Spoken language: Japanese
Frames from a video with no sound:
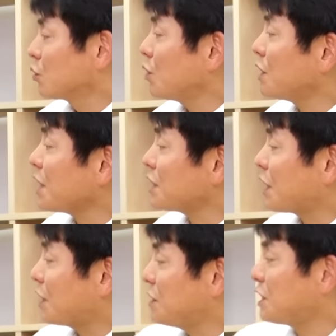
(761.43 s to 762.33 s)
それに対し
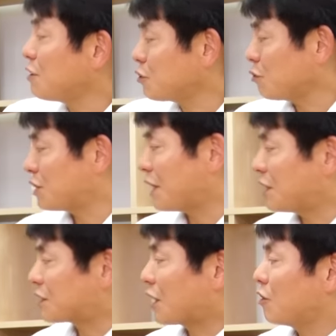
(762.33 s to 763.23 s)
て似てる商品な
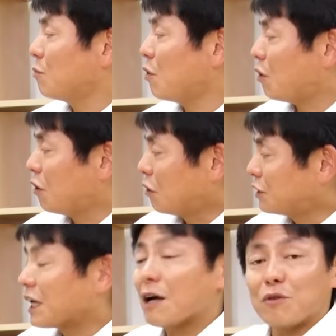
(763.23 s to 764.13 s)
んですけれども、
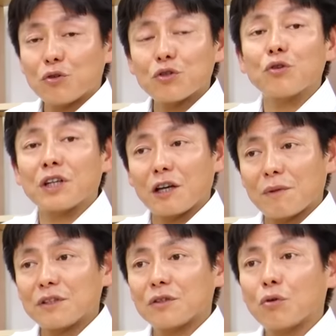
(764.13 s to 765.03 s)
ジャガビーという商品があり
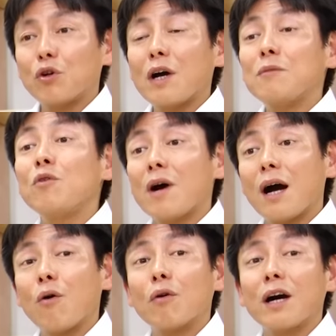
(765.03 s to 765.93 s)
ます。これは芋
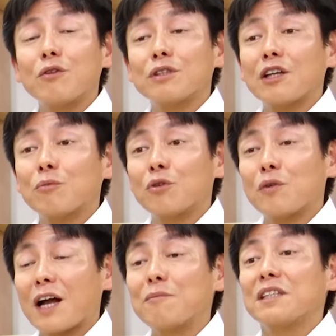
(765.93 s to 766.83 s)
は北海道産のもの
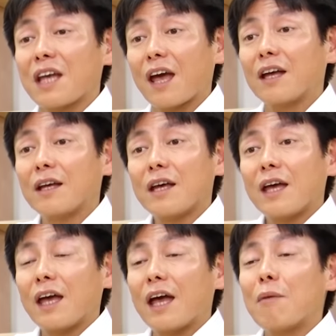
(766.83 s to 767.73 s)
ではありません。
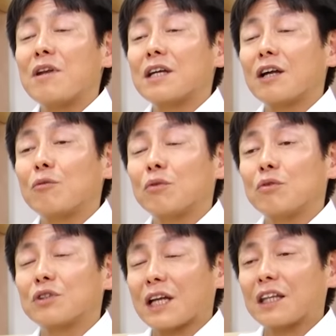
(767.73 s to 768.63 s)
えー、アメリカのも
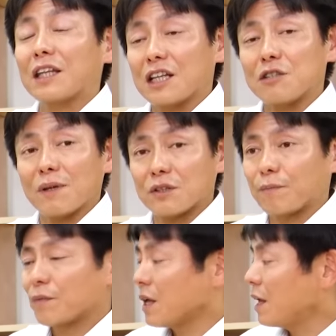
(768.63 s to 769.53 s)
のを使ってたりしま
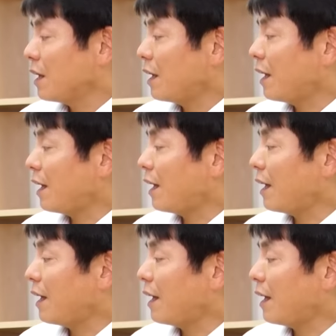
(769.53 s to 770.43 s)
す。
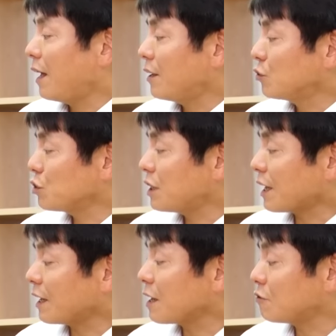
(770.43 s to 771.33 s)
えー、そして
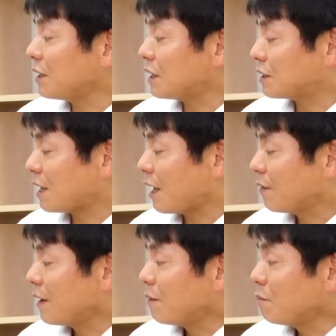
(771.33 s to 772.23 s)
価格はです
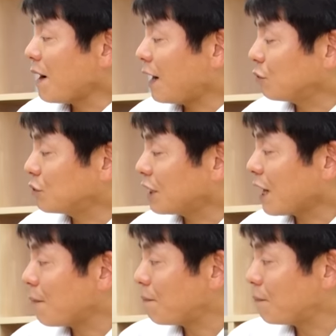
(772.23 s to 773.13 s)
ね、まあ、あの
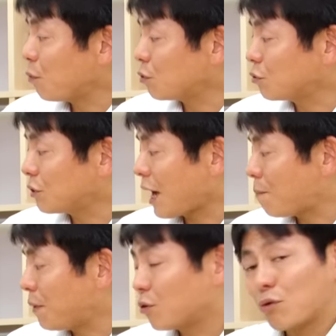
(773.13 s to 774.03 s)
ジャガポックルが
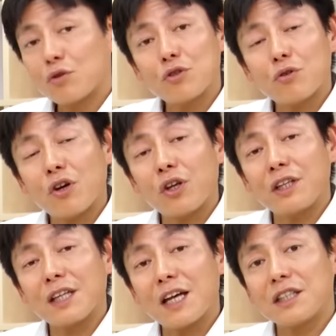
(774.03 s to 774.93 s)
はっぴゃくろくじゅうよえ
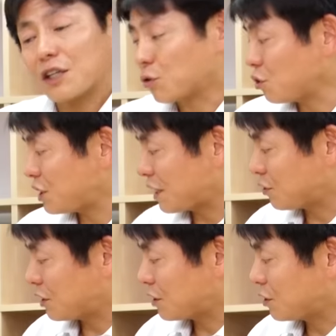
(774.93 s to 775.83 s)
んに対して少し
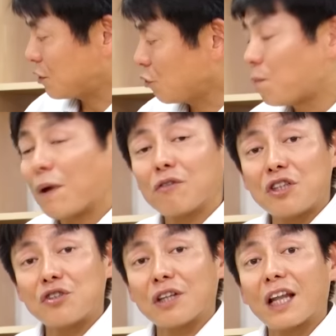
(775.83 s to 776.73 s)
安いです。ろっぴゃく
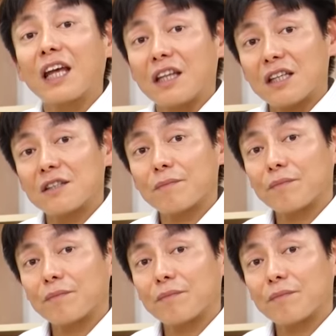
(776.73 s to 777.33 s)
にじゅうななえんです。